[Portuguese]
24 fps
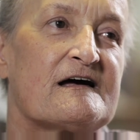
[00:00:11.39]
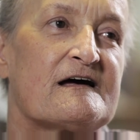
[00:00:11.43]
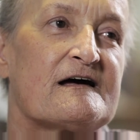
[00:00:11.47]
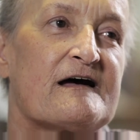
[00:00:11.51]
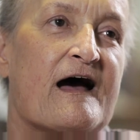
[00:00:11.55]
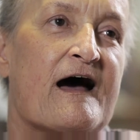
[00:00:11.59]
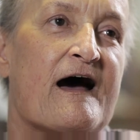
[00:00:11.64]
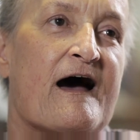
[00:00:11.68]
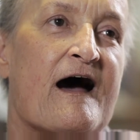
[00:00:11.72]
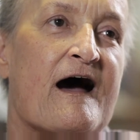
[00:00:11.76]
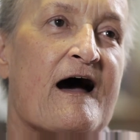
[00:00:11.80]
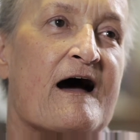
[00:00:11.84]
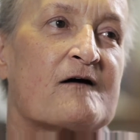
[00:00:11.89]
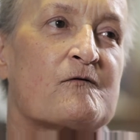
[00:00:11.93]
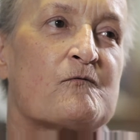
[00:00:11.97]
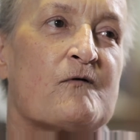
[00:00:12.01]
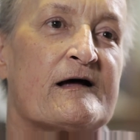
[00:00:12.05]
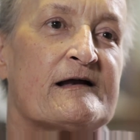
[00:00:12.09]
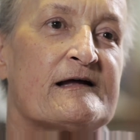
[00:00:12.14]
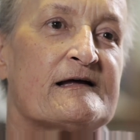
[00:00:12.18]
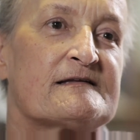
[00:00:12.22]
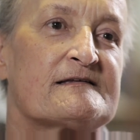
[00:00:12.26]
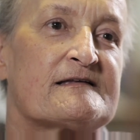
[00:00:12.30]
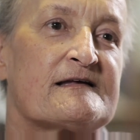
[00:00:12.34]
há
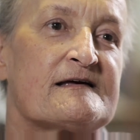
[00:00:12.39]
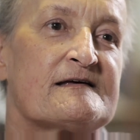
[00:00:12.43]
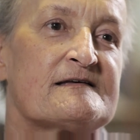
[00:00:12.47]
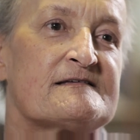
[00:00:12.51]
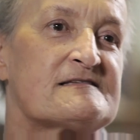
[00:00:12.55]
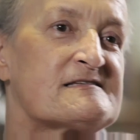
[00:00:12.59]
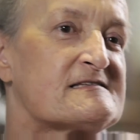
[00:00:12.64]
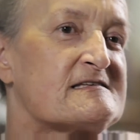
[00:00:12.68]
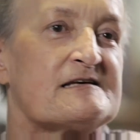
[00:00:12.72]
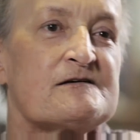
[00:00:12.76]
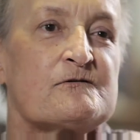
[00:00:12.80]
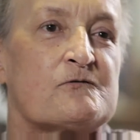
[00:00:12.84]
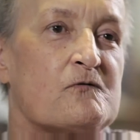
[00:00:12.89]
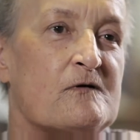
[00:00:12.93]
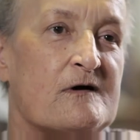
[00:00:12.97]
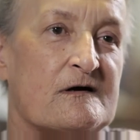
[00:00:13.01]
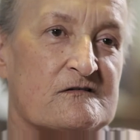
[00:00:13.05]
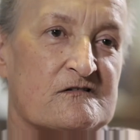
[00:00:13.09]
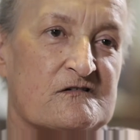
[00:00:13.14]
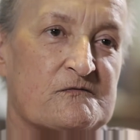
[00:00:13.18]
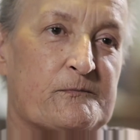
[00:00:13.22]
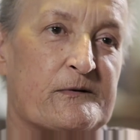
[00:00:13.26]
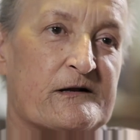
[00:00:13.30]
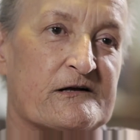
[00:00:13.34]
45
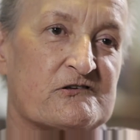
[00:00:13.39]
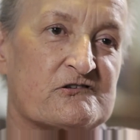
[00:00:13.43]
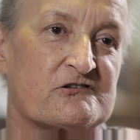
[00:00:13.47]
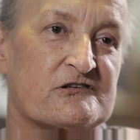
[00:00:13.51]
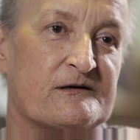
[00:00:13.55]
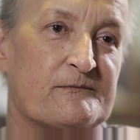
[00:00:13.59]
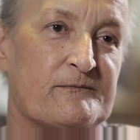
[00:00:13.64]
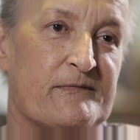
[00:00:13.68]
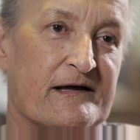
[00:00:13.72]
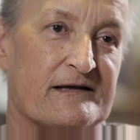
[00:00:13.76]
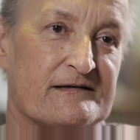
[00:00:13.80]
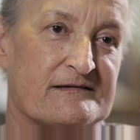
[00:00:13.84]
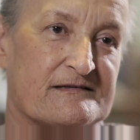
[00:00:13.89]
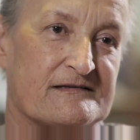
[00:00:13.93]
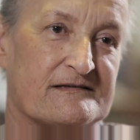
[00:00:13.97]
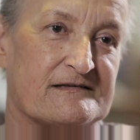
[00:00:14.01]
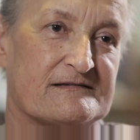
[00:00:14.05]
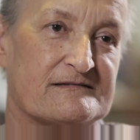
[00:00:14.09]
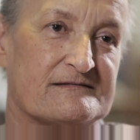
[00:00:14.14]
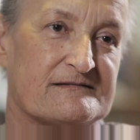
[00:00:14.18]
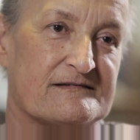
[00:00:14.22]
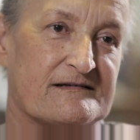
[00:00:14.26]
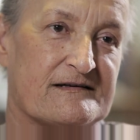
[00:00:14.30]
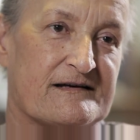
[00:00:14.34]
anos
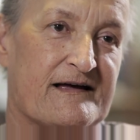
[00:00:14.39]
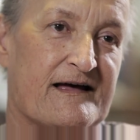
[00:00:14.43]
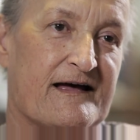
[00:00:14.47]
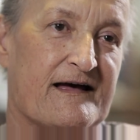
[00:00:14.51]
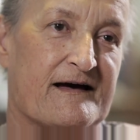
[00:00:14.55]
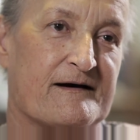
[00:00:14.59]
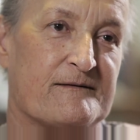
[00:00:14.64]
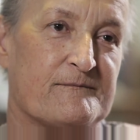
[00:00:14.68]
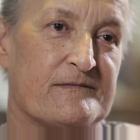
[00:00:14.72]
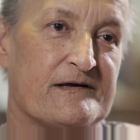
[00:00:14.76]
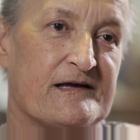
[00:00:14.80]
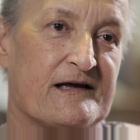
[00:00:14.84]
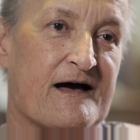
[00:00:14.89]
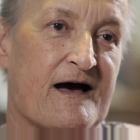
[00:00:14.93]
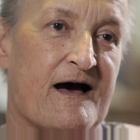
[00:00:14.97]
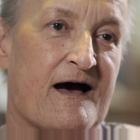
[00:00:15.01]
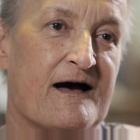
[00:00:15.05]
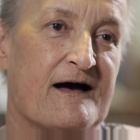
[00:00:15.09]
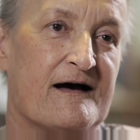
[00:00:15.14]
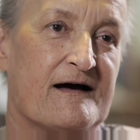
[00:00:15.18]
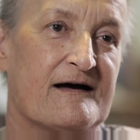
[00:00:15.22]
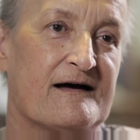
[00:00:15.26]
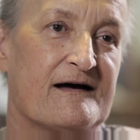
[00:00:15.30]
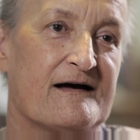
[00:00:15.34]
praticamente. É a
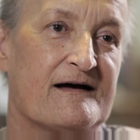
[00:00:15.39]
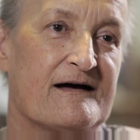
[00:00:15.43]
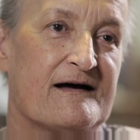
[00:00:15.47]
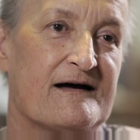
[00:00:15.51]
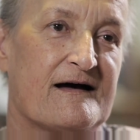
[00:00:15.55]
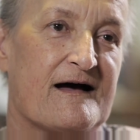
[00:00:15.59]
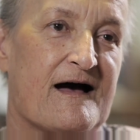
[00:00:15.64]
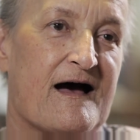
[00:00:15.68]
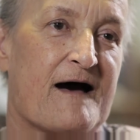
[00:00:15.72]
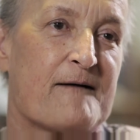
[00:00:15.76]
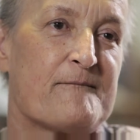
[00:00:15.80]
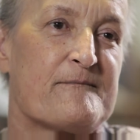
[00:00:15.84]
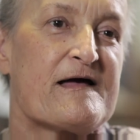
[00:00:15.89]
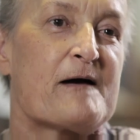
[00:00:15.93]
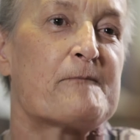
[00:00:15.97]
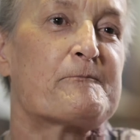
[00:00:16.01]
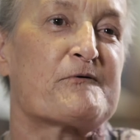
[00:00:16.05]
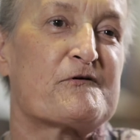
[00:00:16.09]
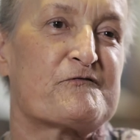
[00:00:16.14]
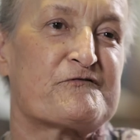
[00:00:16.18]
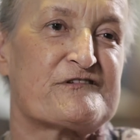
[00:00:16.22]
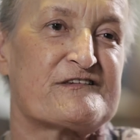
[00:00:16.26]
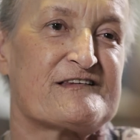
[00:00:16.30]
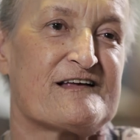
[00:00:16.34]
minha, a minha
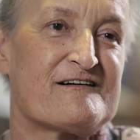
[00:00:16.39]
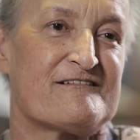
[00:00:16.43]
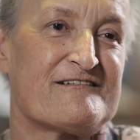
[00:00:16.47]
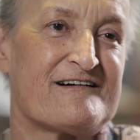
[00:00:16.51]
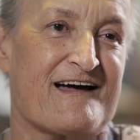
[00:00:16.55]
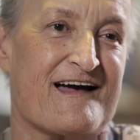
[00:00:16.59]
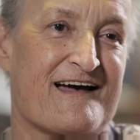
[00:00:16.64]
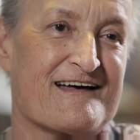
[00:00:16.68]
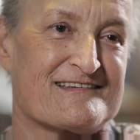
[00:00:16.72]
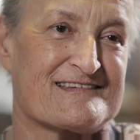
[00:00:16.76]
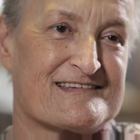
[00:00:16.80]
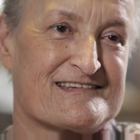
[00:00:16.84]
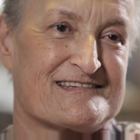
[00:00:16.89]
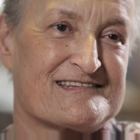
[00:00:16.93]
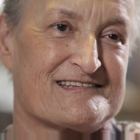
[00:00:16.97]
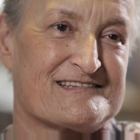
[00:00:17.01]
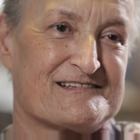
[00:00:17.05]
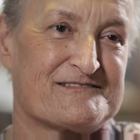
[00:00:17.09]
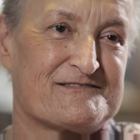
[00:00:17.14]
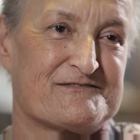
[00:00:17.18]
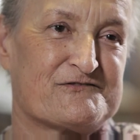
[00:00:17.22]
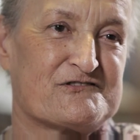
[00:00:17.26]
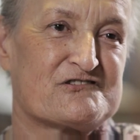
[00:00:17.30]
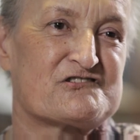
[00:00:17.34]
profissão é essa,
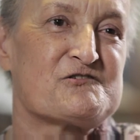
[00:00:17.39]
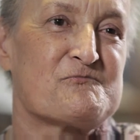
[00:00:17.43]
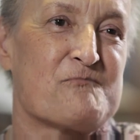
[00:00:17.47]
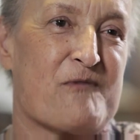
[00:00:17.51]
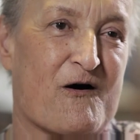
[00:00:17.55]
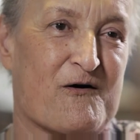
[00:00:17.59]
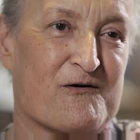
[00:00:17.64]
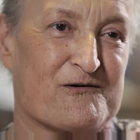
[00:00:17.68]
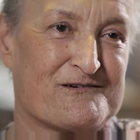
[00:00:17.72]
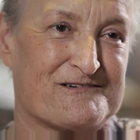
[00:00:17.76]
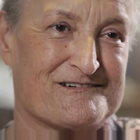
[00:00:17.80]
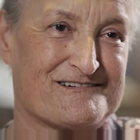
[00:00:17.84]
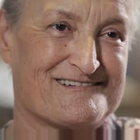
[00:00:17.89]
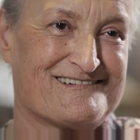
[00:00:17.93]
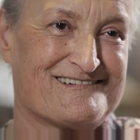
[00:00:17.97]
futebol.